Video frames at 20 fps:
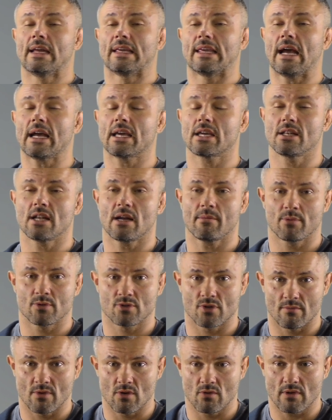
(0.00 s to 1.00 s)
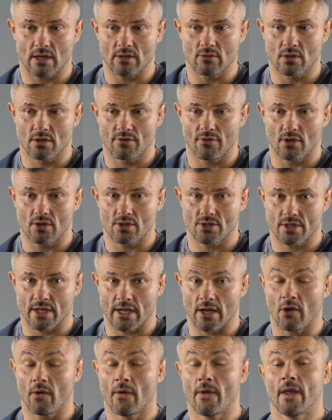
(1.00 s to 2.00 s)
jak i na poziomie układu
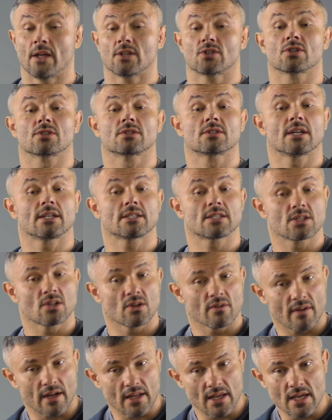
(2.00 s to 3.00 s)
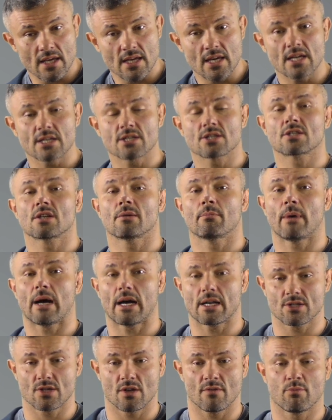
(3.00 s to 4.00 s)
krwionośnego, co zdecydowanie jeszcze
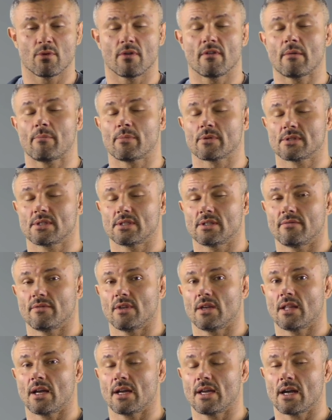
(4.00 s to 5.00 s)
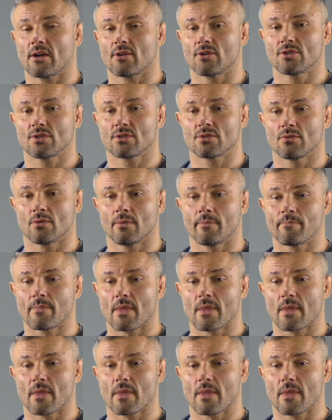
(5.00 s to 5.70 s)
bardziej wpływa pozytywnie na jakość snu.